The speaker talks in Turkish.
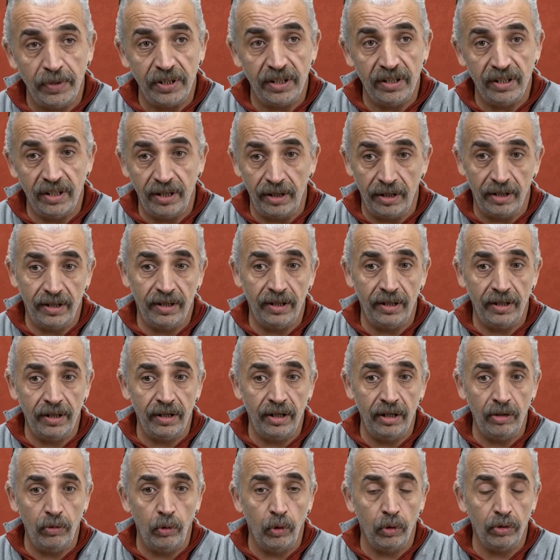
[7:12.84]
Biz
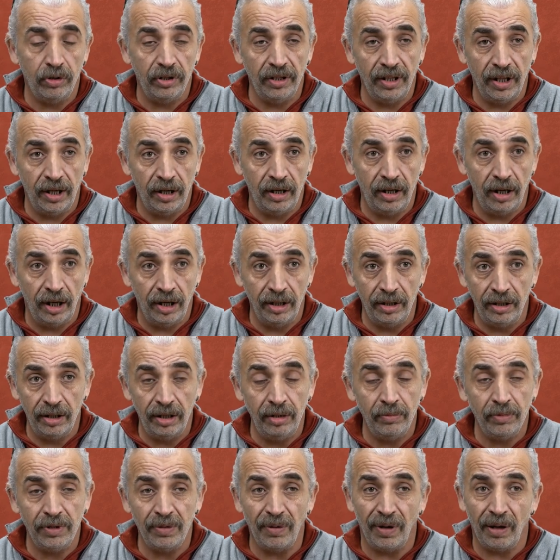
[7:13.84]
tilkileri ortadan
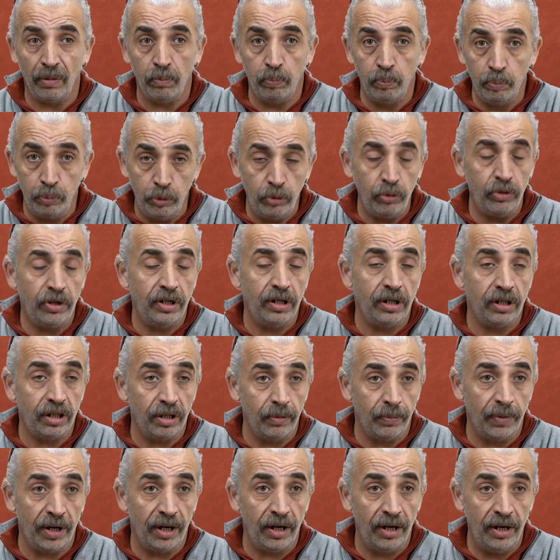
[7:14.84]
kaldırdığımız zaman büyük
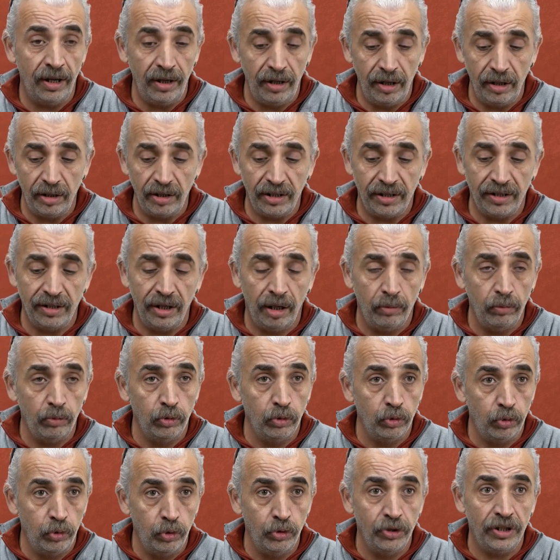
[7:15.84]
ihtimalle
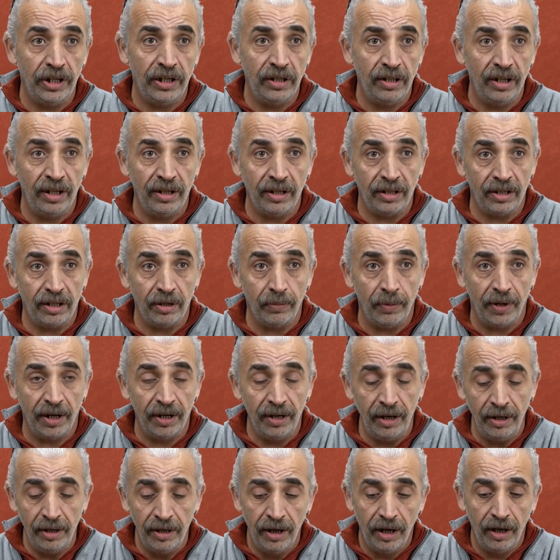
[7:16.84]
İstanbul'un kuzeyinden
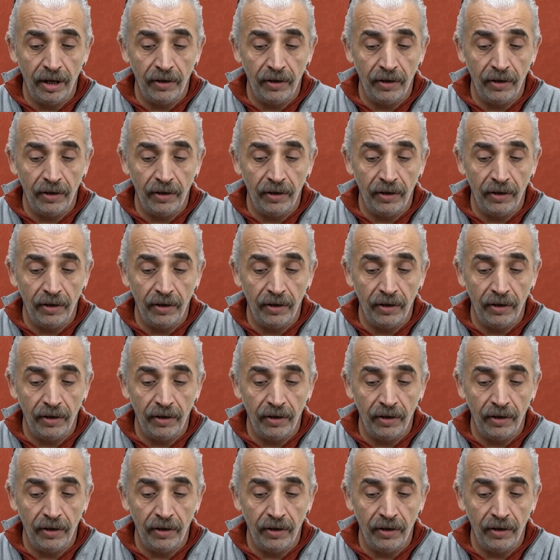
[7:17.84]
itibaren